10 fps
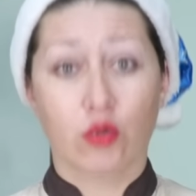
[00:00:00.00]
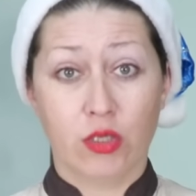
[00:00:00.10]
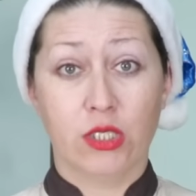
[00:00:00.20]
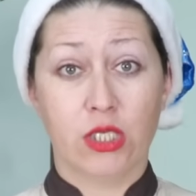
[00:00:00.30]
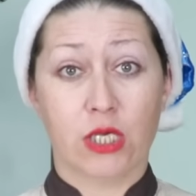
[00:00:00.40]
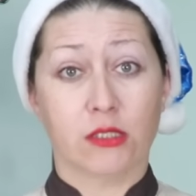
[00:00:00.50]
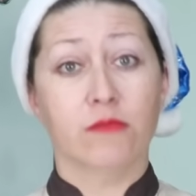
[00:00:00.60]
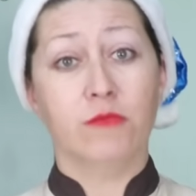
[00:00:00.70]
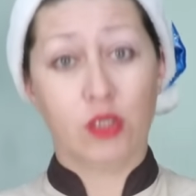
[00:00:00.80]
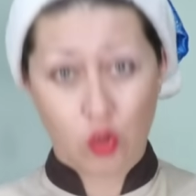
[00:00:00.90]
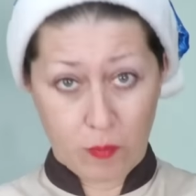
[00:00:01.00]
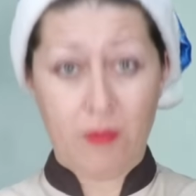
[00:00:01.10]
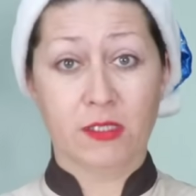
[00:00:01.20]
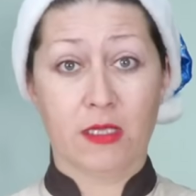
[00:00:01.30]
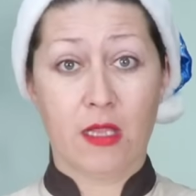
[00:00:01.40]
Ну а сейчас не
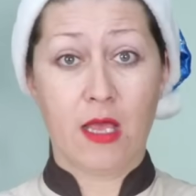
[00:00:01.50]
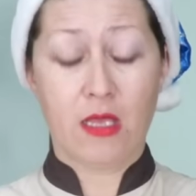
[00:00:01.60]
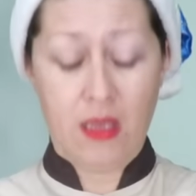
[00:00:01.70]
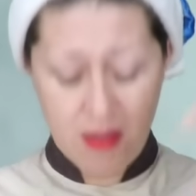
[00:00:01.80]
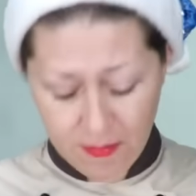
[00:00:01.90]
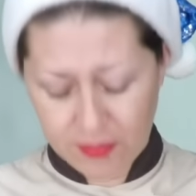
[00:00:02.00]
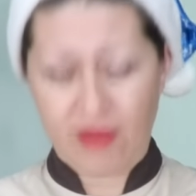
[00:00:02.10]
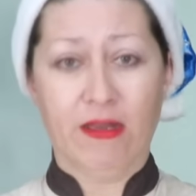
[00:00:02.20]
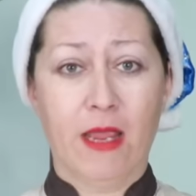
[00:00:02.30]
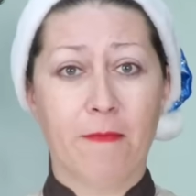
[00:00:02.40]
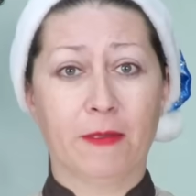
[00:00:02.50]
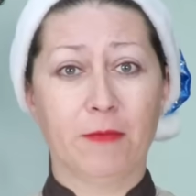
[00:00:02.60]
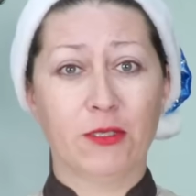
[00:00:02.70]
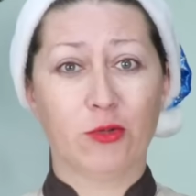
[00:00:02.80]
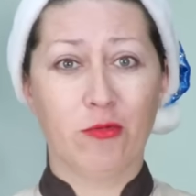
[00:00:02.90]
скупимся на лайки, проверяем
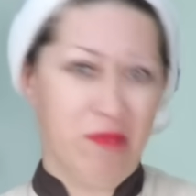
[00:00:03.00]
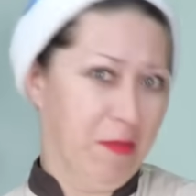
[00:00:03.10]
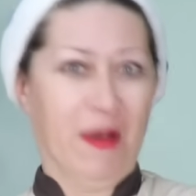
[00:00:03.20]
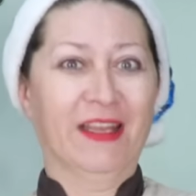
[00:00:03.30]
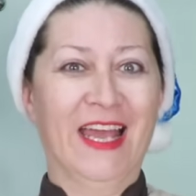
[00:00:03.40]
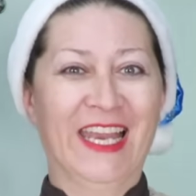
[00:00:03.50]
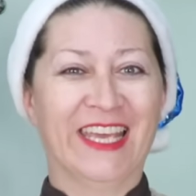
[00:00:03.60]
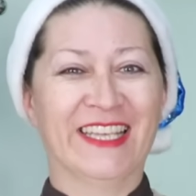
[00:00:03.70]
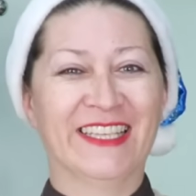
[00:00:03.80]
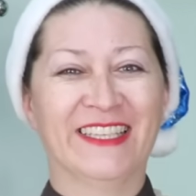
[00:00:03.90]
подписку и погнали!